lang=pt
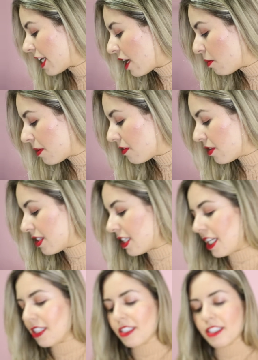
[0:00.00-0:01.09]
trago pra
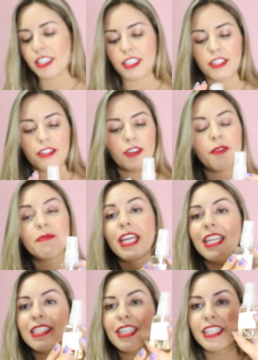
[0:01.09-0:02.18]
vocês ó,
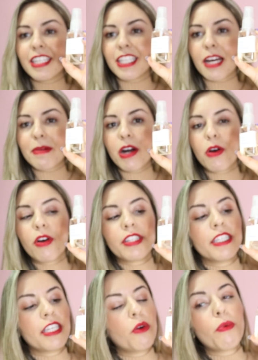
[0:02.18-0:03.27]
é esse aqui da
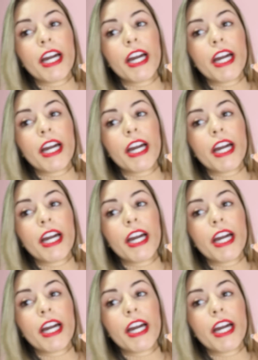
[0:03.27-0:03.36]
Mahogany, que é o